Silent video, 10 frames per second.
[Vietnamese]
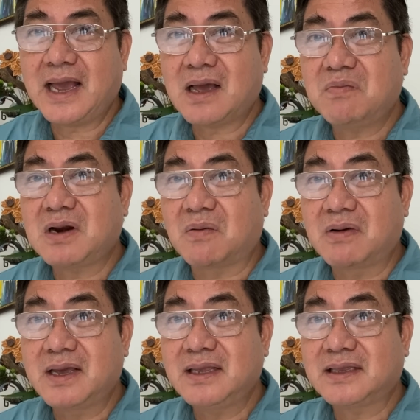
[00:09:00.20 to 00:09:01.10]
không đồng
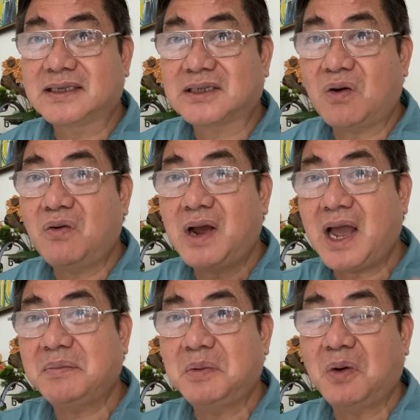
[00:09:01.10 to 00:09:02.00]
ý thì sau
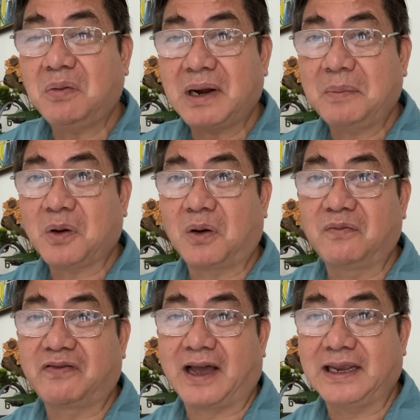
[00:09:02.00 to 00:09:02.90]
21 năm
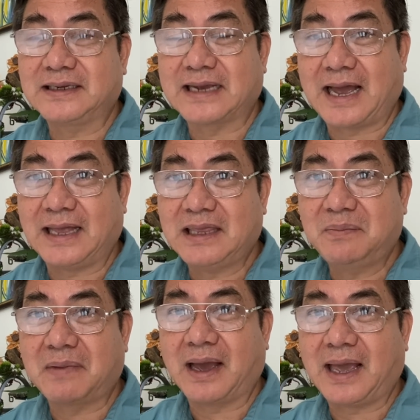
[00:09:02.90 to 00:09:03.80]
còn phải trả
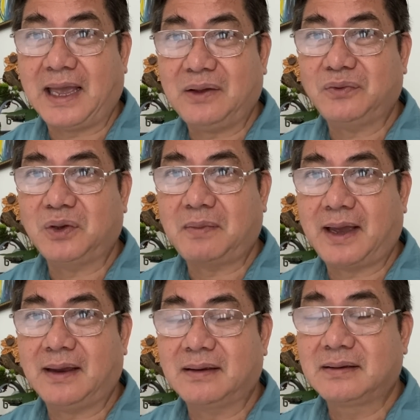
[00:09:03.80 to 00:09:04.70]
thêm bản án của tiểu
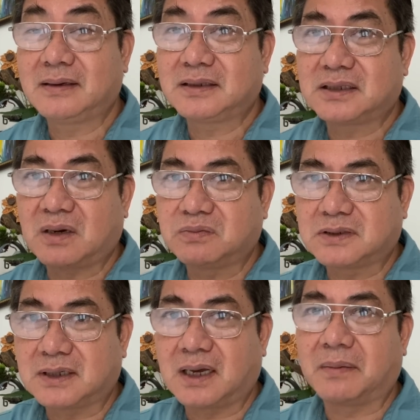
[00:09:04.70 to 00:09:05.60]
bang nhưng trong
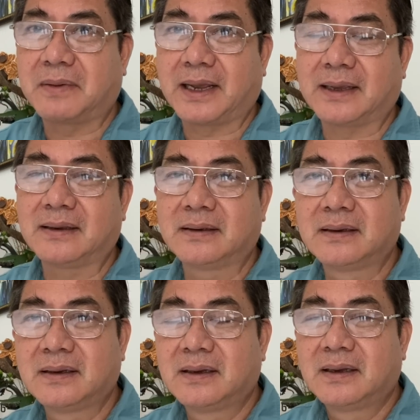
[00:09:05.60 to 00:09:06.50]
trường hợp này
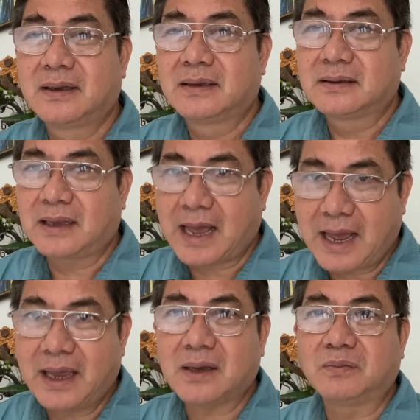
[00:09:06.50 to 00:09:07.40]

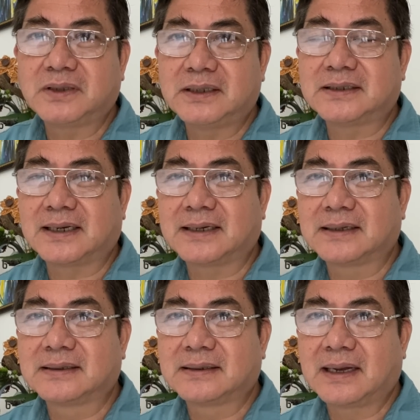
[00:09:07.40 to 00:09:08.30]
ai cũng tin
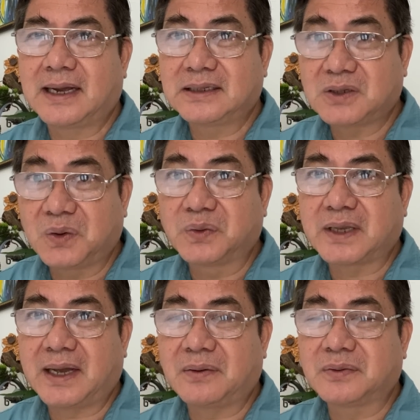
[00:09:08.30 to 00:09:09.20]
rằng anh thu
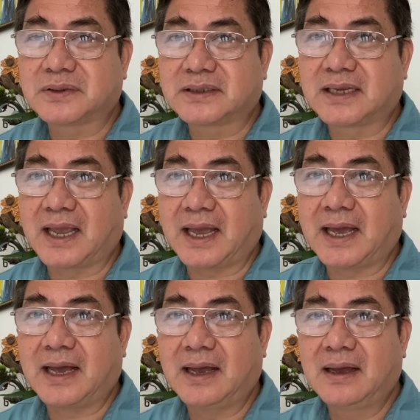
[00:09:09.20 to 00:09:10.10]
tao sẽ